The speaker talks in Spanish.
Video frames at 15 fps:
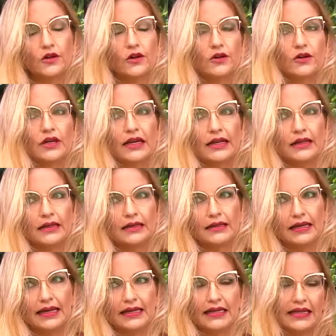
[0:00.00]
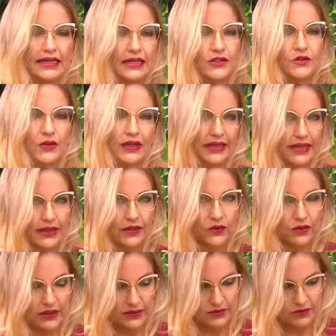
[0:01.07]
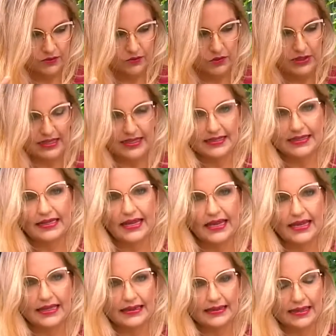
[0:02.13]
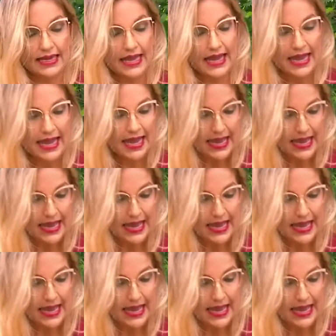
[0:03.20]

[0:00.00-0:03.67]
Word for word: color, el, gris o el negro, que es como le dice la gente. El más